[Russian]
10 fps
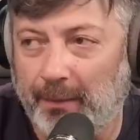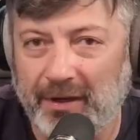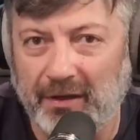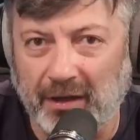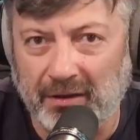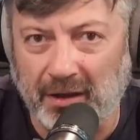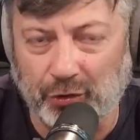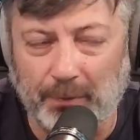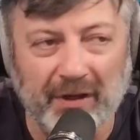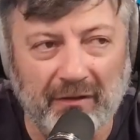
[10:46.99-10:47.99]
Да, мы не,
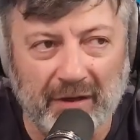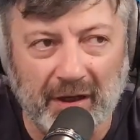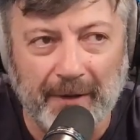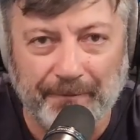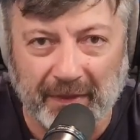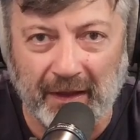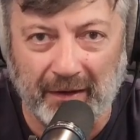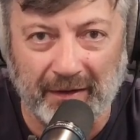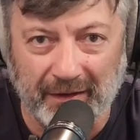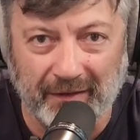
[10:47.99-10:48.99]
а, особо не видели
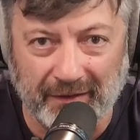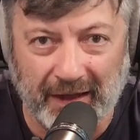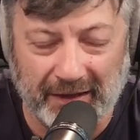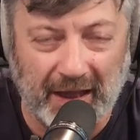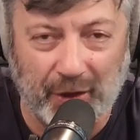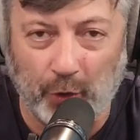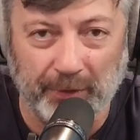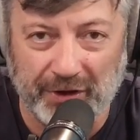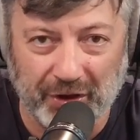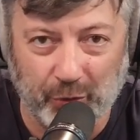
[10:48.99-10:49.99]
на, на, на этой
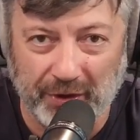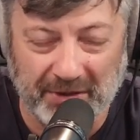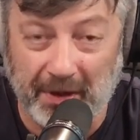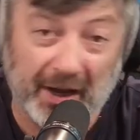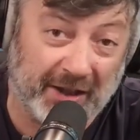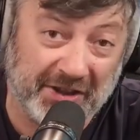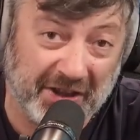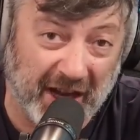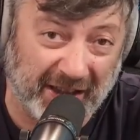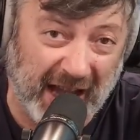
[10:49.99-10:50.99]
огромной территории
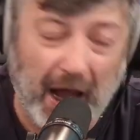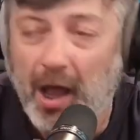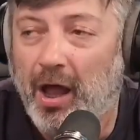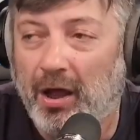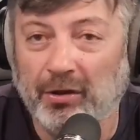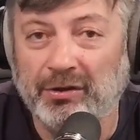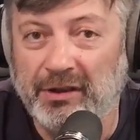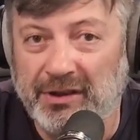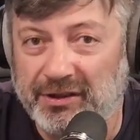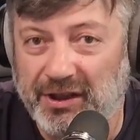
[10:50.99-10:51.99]
демократии никогда.
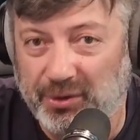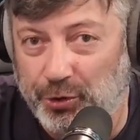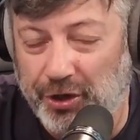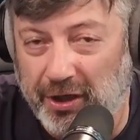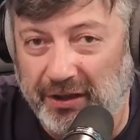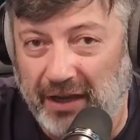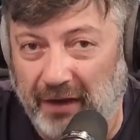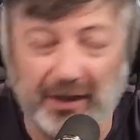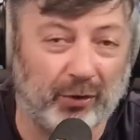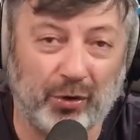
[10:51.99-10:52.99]
Э, единственное исключение
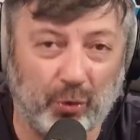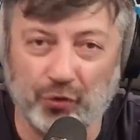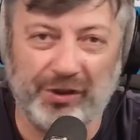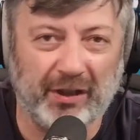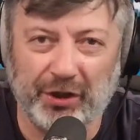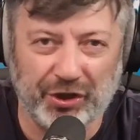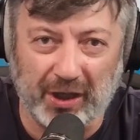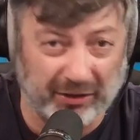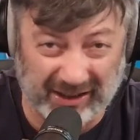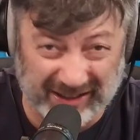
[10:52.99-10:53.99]
Тайвань, который тоже не
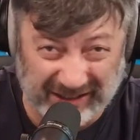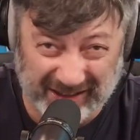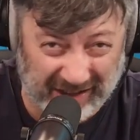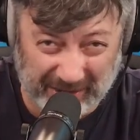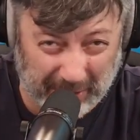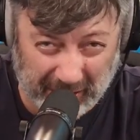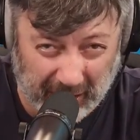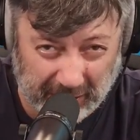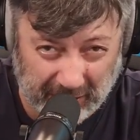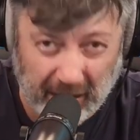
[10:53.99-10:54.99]
начинался, кстати, как
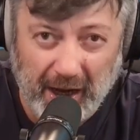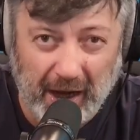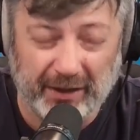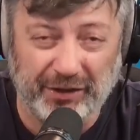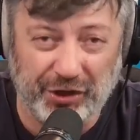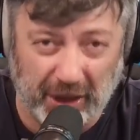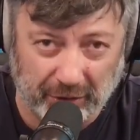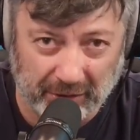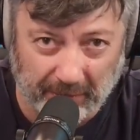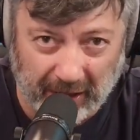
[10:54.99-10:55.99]
демократия. Это
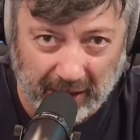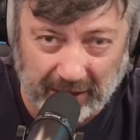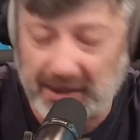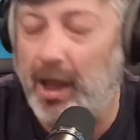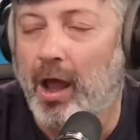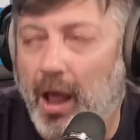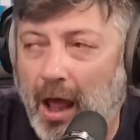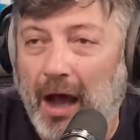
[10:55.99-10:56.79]
сейчас он демократия.